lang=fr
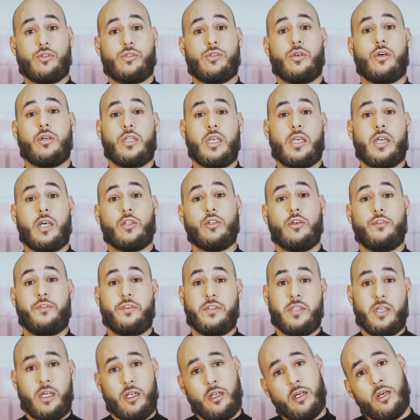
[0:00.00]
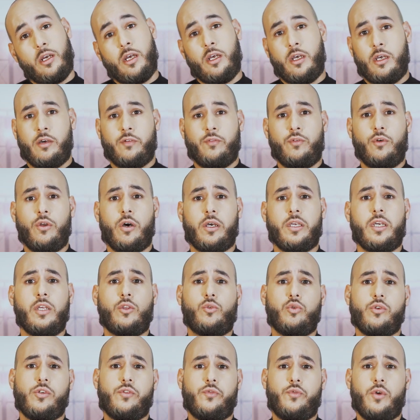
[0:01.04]
au sort des quarts de finale, vous l'auriez
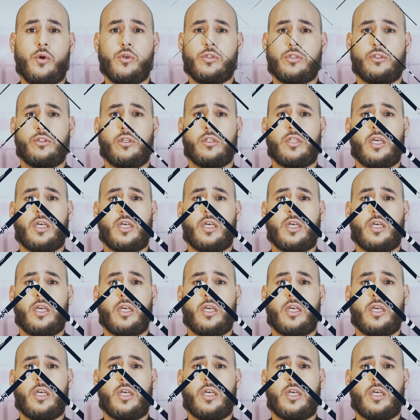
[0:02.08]
tous vu au centre